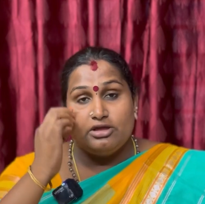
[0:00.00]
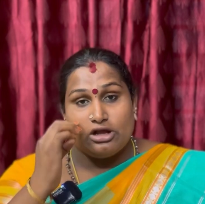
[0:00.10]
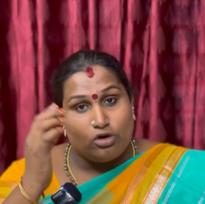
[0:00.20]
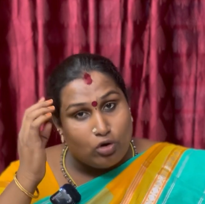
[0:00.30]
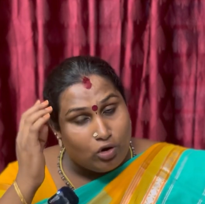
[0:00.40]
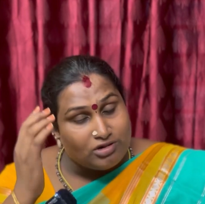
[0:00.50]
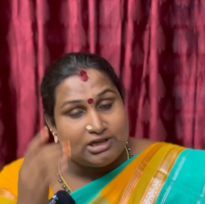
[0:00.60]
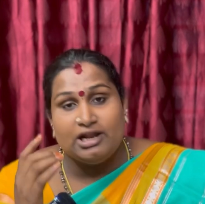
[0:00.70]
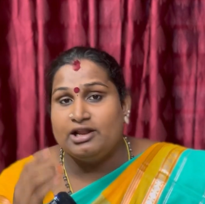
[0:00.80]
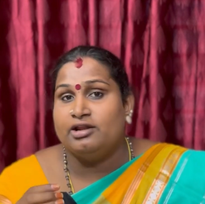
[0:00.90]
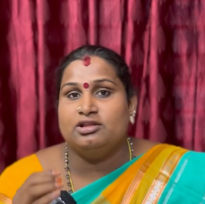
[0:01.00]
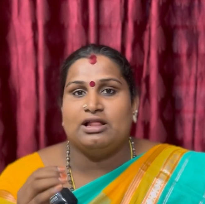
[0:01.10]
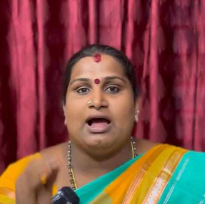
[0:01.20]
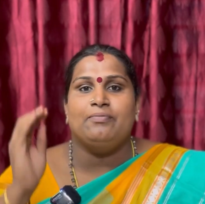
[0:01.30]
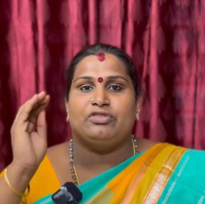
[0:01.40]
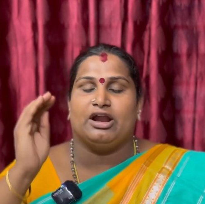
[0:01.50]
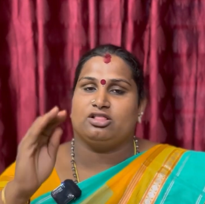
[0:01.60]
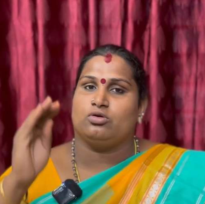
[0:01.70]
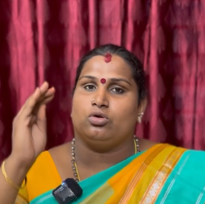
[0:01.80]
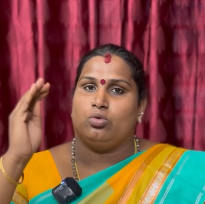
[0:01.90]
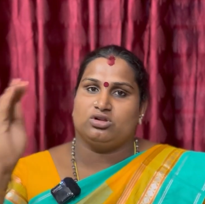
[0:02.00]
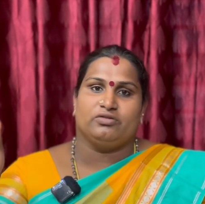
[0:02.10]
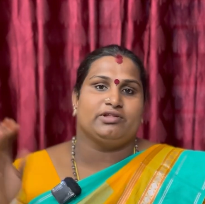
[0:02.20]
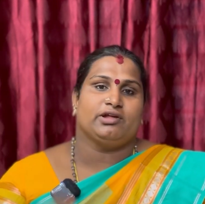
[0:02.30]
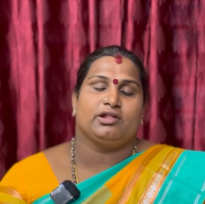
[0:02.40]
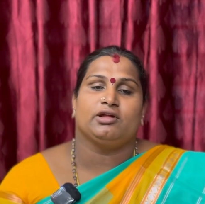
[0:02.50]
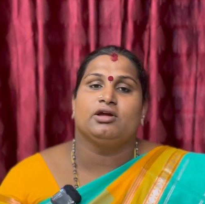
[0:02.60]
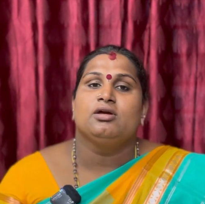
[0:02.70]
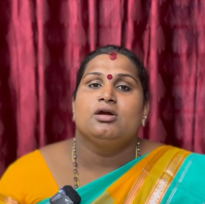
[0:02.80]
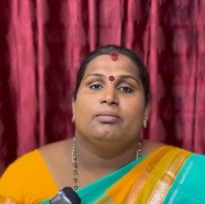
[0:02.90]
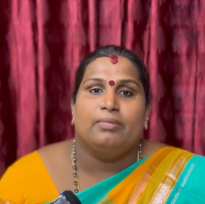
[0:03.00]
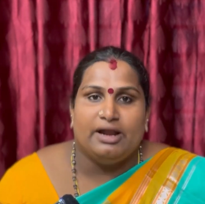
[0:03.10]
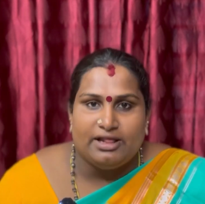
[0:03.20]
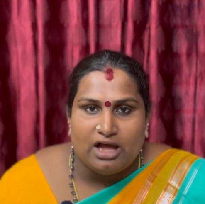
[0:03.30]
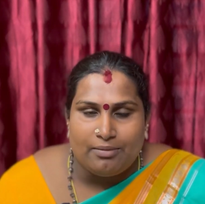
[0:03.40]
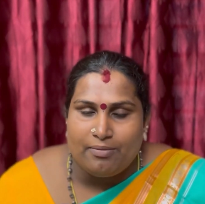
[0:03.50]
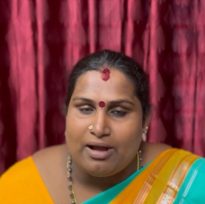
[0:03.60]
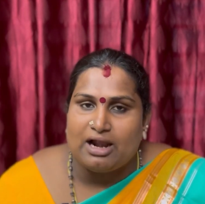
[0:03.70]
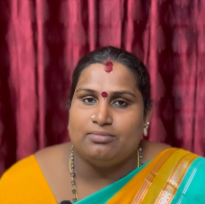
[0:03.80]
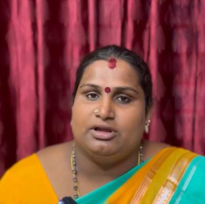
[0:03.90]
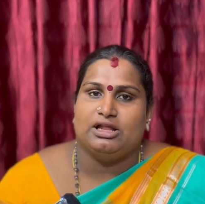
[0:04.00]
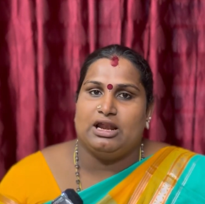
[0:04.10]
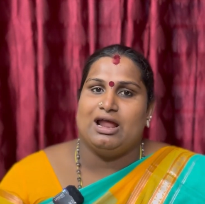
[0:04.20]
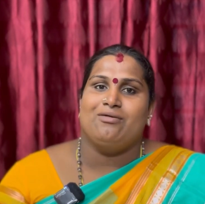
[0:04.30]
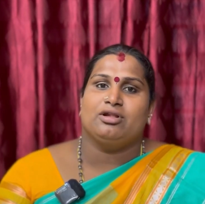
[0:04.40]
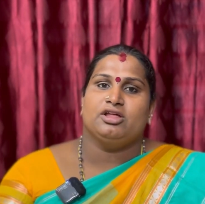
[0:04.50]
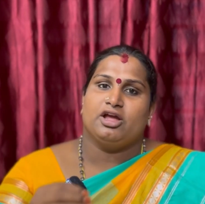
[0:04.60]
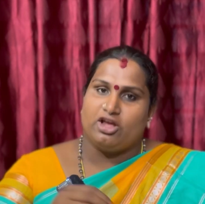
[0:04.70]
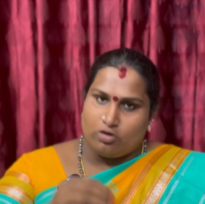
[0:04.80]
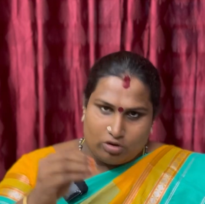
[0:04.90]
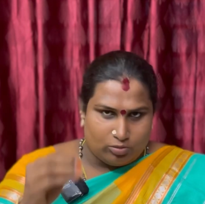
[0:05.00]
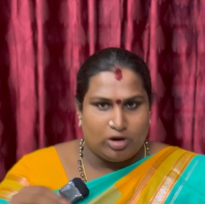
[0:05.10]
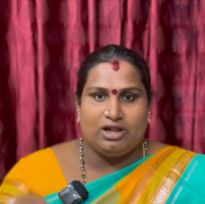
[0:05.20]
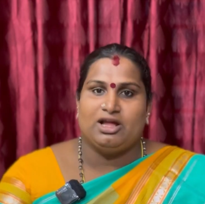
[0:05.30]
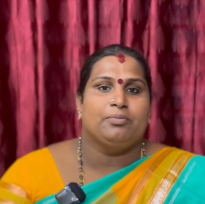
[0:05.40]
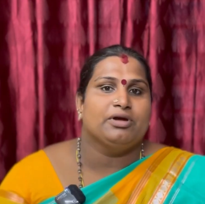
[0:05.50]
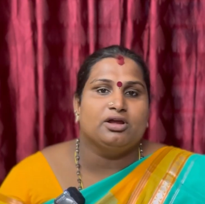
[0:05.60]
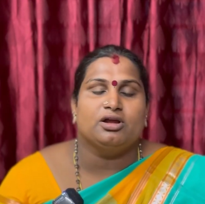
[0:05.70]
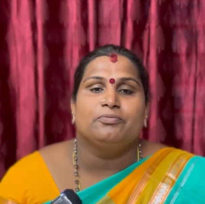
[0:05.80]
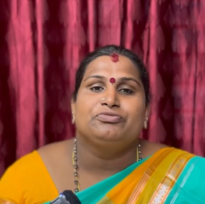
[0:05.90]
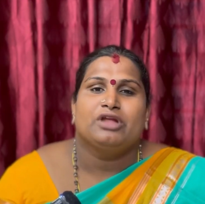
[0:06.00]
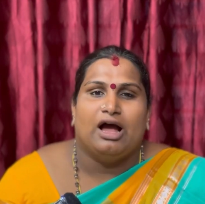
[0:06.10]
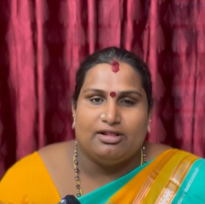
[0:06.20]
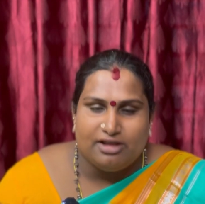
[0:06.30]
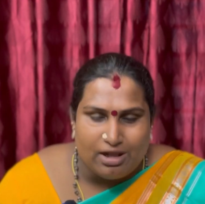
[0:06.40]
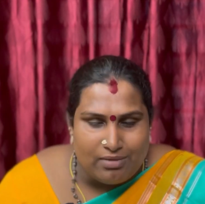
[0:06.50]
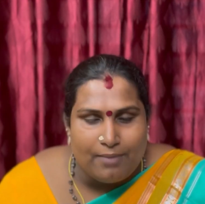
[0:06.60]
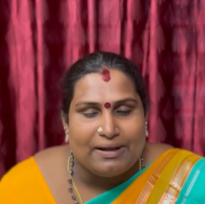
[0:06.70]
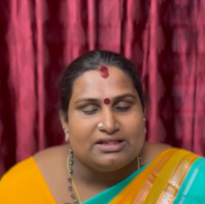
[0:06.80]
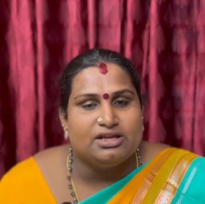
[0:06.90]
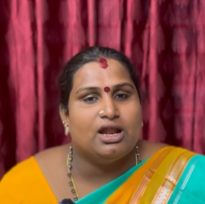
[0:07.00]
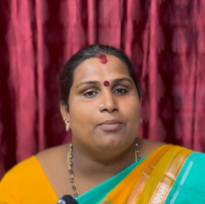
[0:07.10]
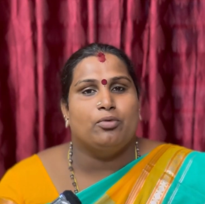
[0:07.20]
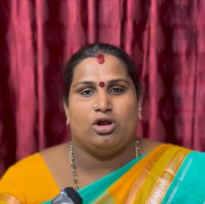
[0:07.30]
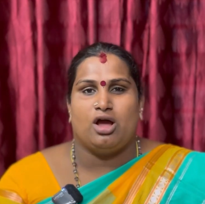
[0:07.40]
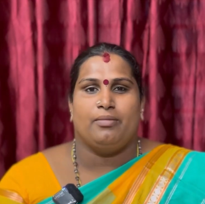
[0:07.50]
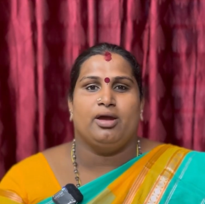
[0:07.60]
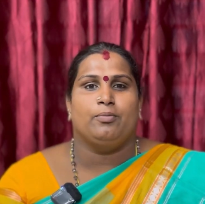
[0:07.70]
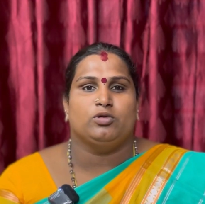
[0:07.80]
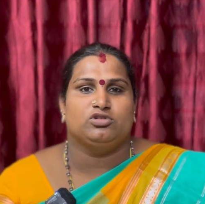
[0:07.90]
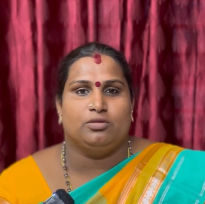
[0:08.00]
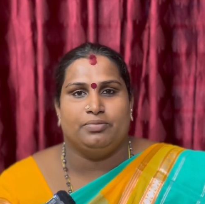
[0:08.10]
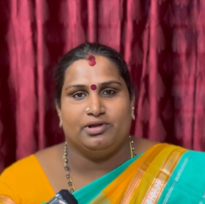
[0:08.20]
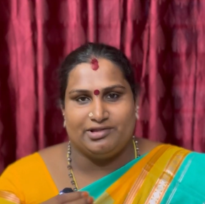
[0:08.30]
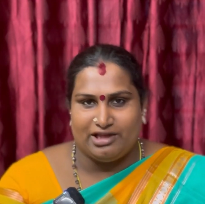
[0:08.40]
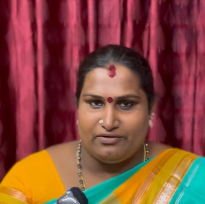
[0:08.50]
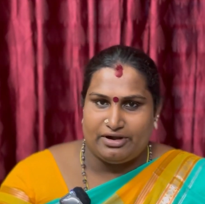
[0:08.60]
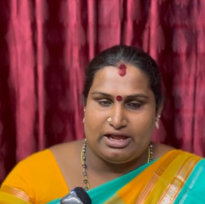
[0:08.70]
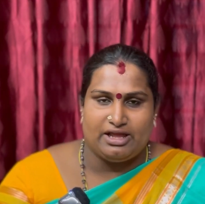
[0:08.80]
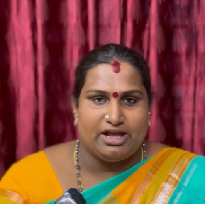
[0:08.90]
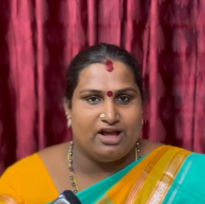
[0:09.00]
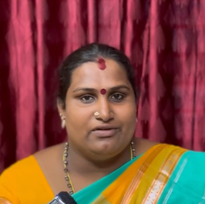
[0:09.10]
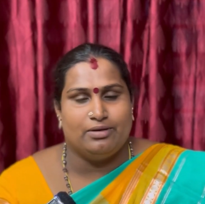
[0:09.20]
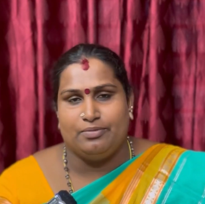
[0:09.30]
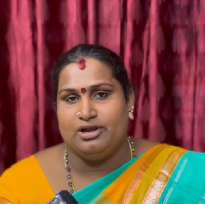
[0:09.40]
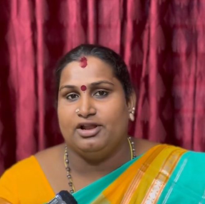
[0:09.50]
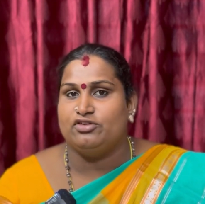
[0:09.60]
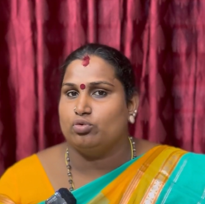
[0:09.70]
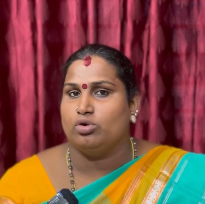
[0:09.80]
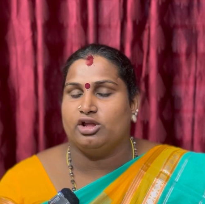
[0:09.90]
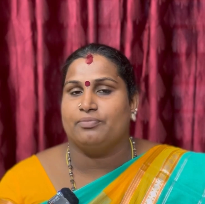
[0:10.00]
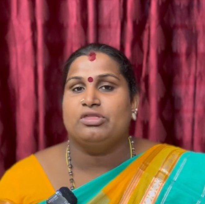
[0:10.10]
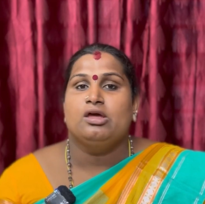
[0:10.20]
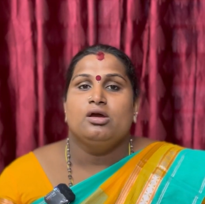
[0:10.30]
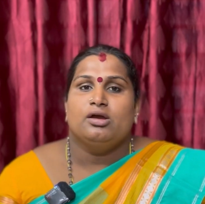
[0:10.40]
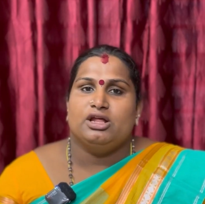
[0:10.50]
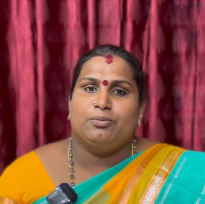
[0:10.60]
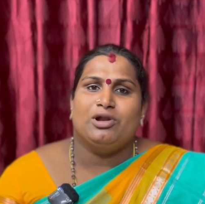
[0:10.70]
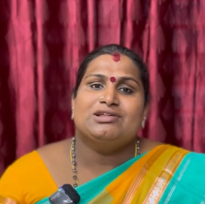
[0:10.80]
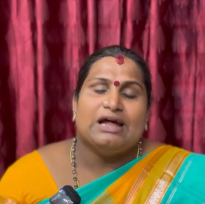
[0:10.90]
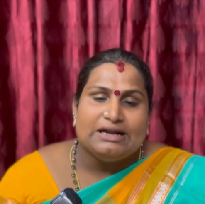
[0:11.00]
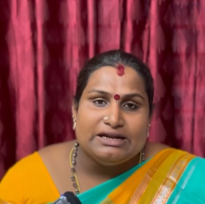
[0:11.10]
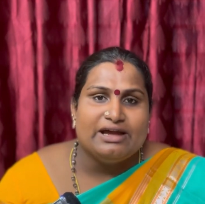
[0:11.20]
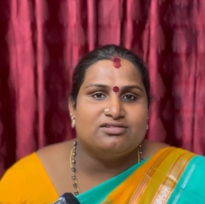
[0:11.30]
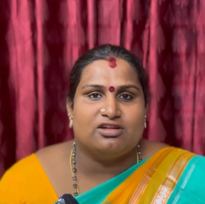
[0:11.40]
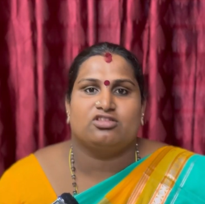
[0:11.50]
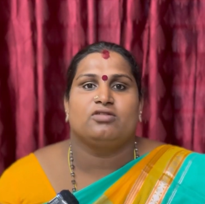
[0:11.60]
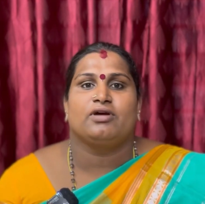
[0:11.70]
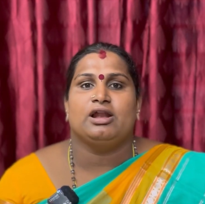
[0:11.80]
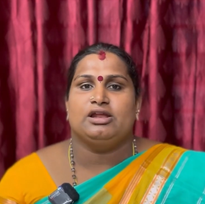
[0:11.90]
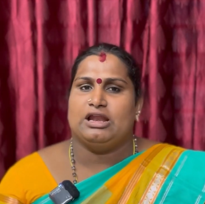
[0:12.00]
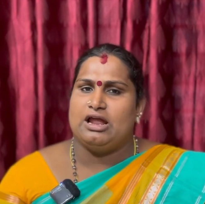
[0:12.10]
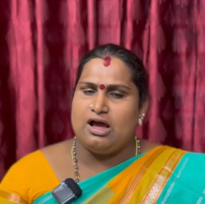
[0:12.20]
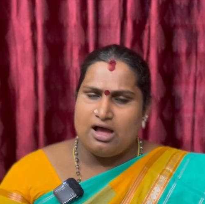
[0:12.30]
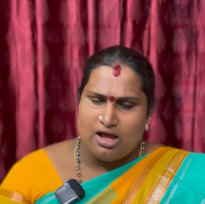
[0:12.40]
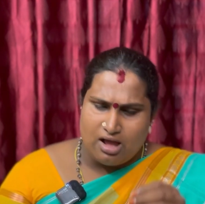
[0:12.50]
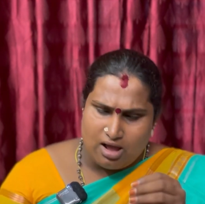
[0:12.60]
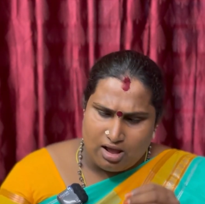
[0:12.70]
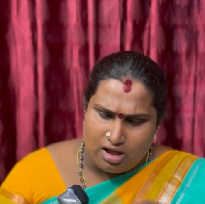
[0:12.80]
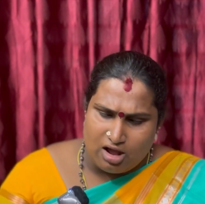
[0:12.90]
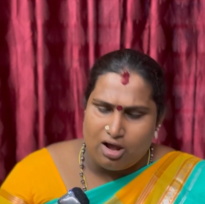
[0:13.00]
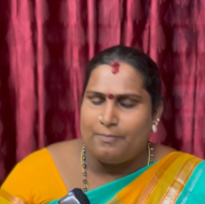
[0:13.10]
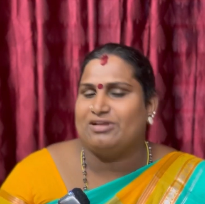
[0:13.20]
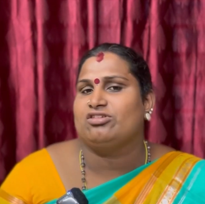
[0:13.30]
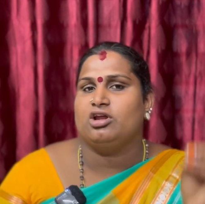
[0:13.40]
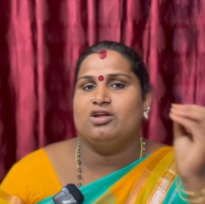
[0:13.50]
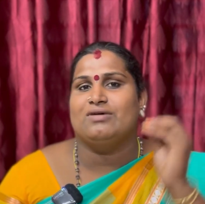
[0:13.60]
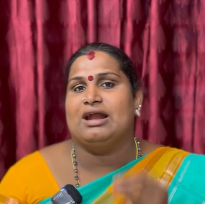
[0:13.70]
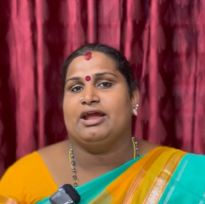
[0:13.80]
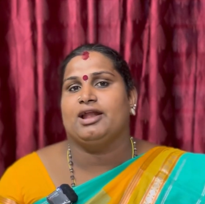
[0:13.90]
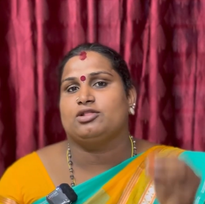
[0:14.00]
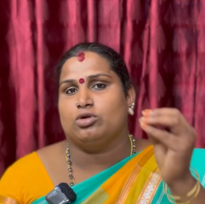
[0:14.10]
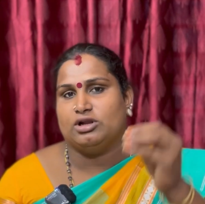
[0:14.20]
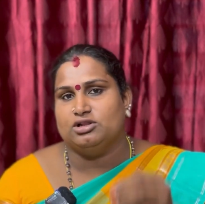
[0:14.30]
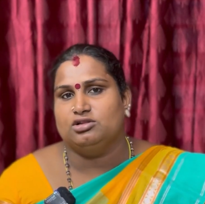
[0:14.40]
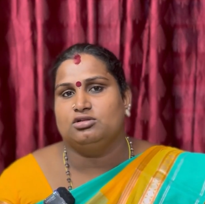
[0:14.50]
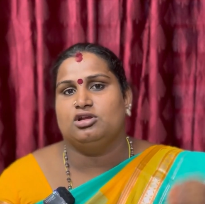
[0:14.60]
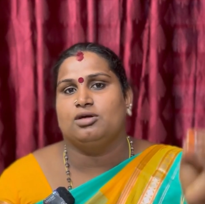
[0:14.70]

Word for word: எங்கோ சிலர் இருந்து தான் அடுத்தவருக்கு உதவி செய்கிறது மனிதாபிமானம் இதெல்லாம் வந்து எங்கேயோ ஒரு மூலையில் தான் இப்போ இருக்குது அதிகமாக பார்த்தீங்கன்னா பொறாமை பொச்சிருப்பு செய்வனை ஏவல் பில்லி சூனியம் இது போல் சண்டை சச்சரவுகள் எல்லா பிரச்சனைகளும் வாழ்க்கையில் தொடர்ந்து